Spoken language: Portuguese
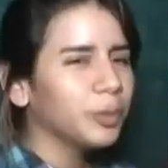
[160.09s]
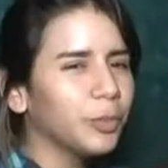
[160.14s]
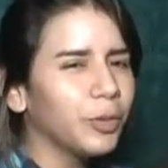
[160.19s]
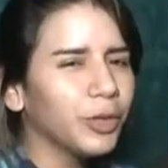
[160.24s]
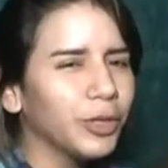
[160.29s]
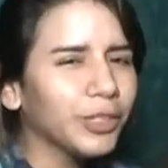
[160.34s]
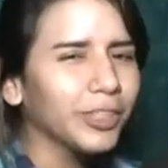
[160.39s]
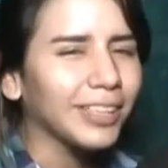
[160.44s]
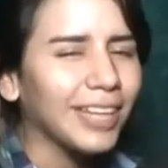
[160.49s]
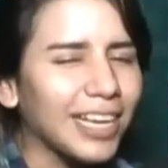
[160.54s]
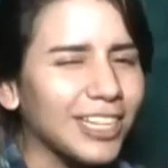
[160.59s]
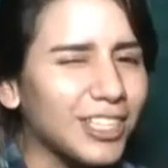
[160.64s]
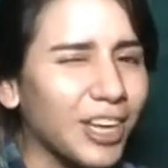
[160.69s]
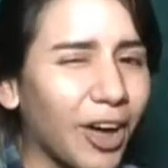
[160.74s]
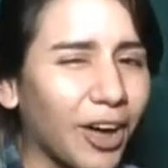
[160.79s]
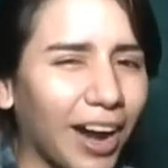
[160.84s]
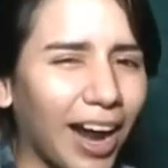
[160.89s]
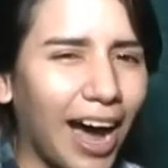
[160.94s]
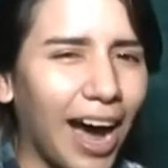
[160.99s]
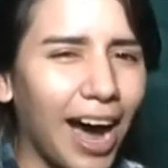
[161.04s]
muito da
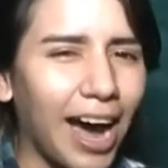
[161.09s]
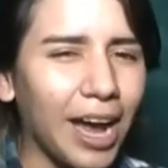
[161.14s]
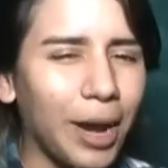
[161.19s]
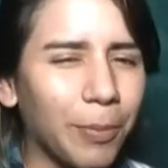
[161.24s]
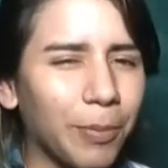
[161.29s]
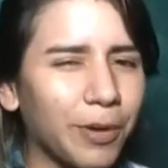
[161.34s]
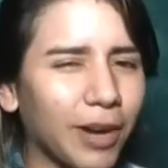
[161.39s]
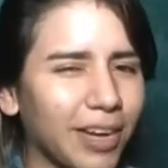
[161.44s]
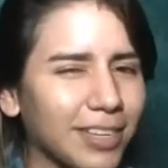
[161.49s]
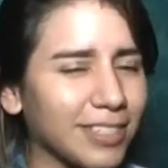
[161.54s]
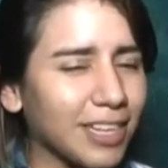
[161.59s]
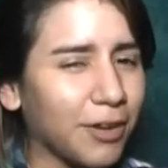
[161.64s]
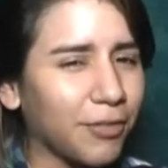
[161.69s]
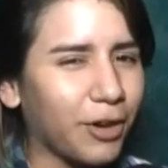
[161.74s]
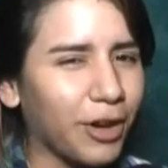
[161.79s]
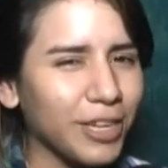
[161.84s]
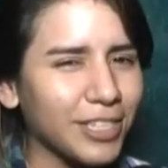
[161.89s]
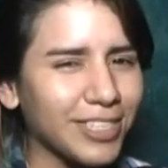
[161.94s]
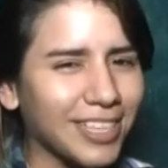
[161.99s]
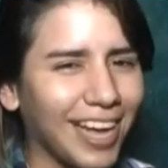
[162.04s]
Soraya por causa da
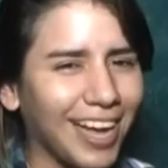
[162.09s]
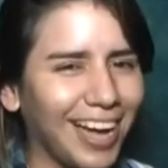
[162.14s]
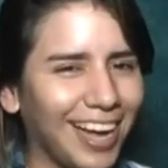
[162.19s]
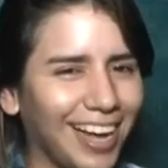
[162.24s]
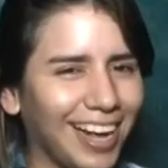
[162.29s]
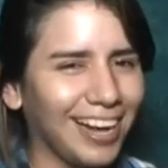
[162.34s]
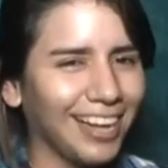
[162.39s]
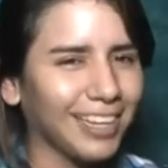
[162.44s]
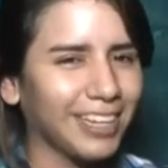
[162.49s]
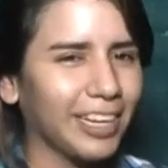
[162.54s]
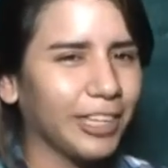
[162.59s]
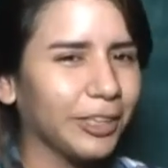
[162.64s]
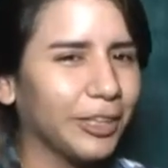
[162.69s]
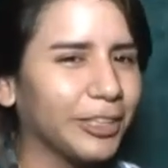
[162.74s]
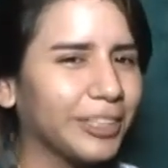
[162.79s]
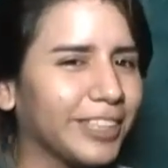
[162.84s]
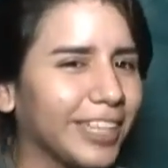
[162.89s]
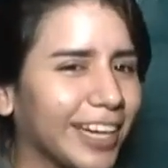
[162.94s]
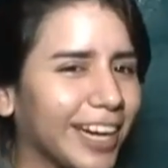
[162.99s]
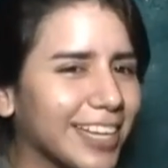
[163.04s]
voz dela, que eu
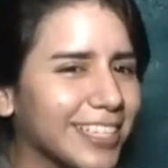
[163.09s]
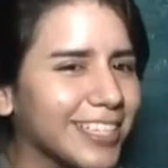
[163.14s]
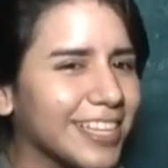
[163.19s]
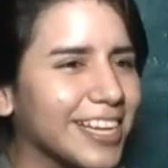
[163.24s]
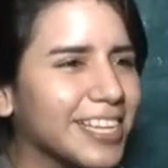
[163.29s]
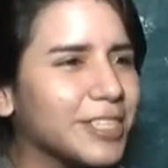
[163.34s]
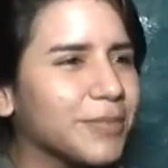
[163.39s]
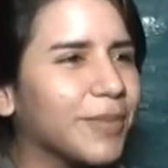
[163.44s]
não